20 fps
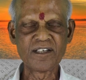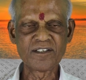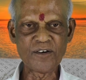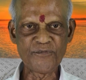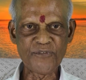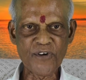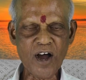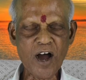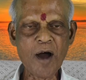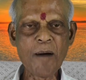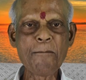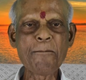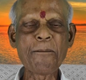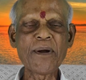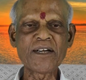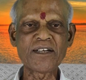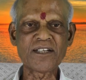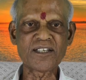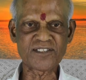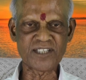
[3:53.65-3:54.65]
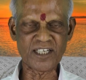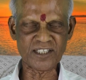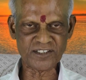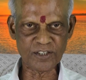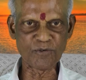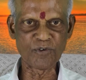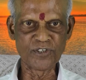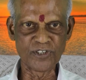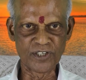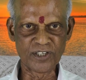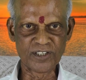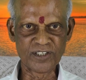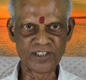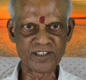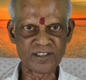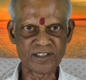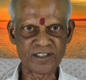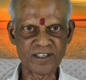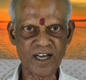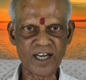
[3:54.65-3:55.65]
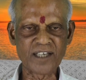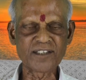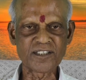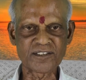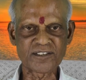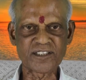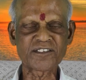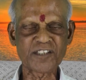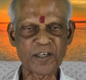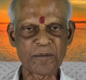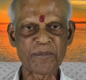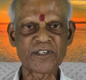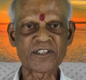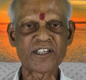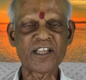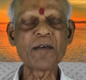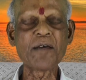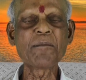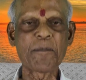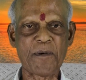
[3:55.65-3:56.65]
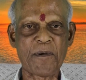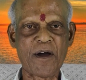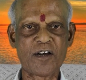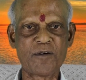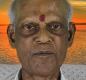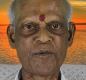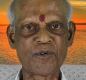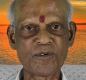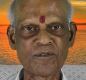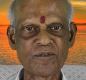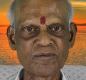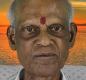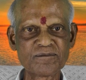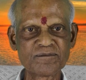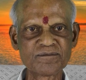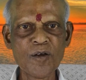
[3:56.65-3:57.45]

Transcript: இந்த ஃபார்ம் பண்ணுற சக்தி ஒன்று இருக்குது அந்த சக்தியை பற்றி தான் இப்போ பார்க்க போகிறோம்